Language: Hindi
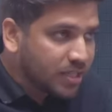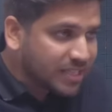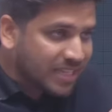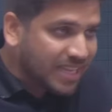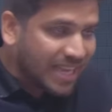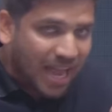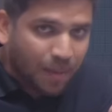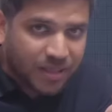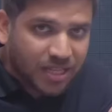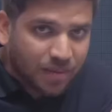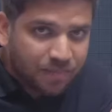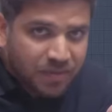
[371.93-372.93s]
जैसे ये यहाँ पे
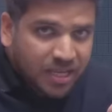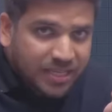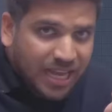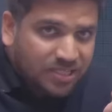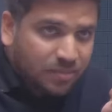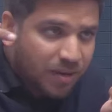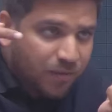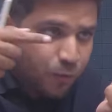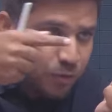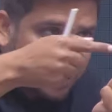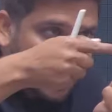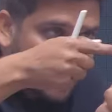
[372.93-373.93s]
था यहाँ से मैंने
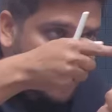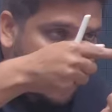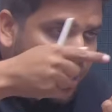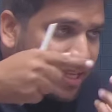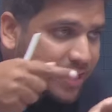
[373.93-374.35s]
फोर्स लगा दिया